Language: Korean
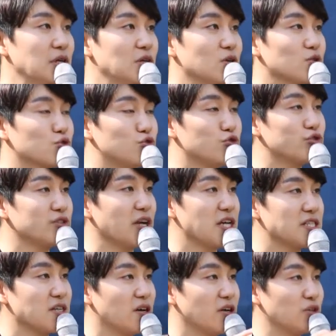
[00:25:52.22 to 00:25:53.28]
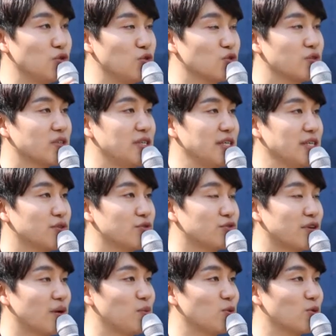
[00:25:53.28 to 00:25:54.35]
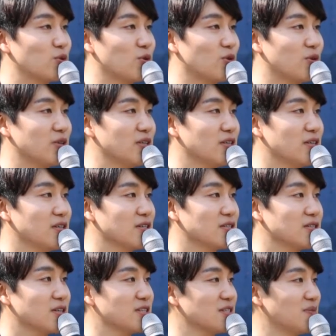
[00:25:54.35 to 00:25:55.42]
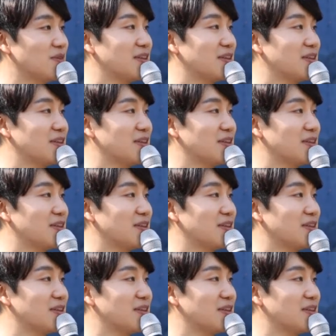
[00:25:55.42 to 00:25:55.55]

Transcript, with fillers: 구글에서 유키 구라모토를 쳤습니다.